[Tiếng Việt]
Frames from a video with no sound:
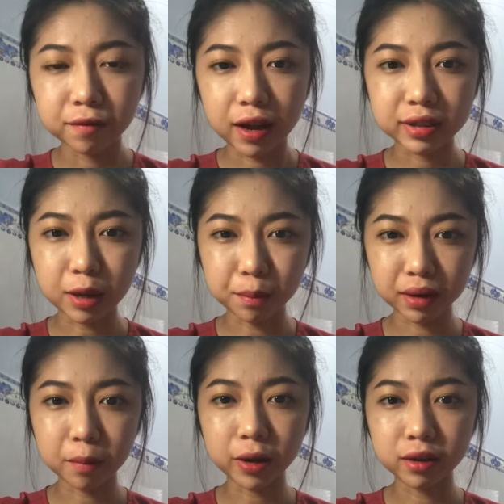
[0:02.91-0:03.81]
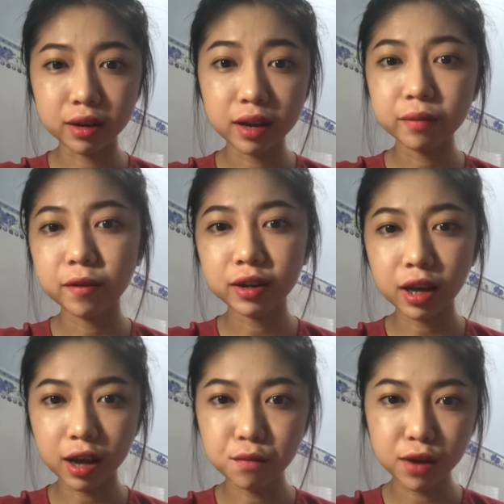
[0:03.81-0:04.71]
và chào mừng mọi người đến với
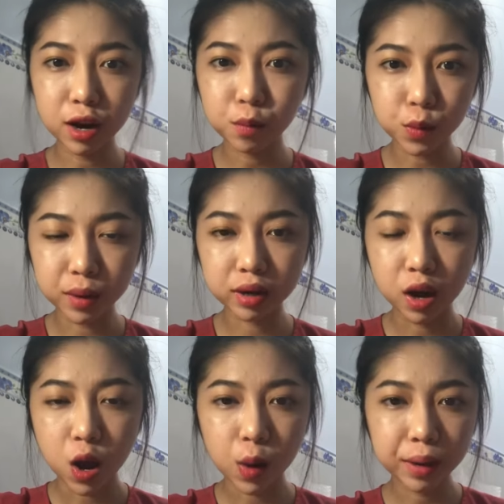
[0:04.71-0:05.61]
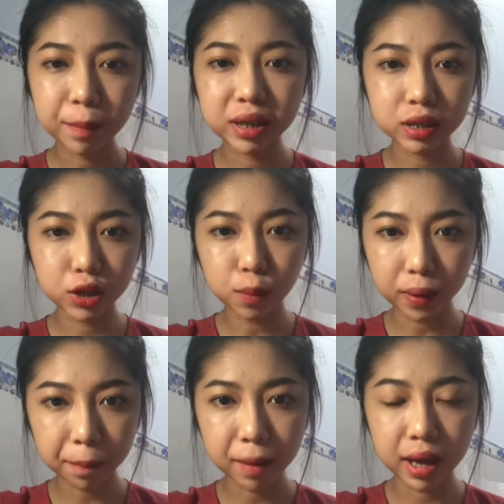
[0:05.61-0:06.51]
cái kênh vlog của mình Hôm nay mình sẽ giúp
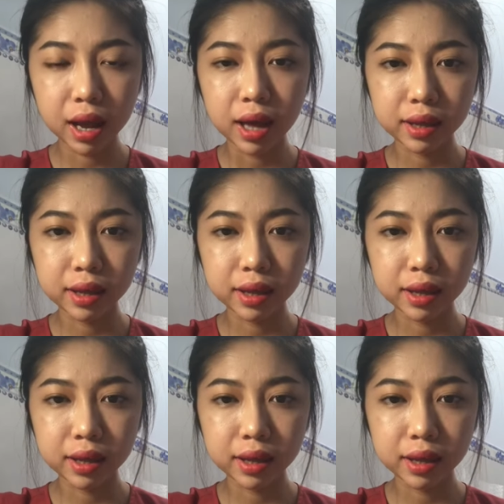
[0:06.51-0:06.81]
các bạn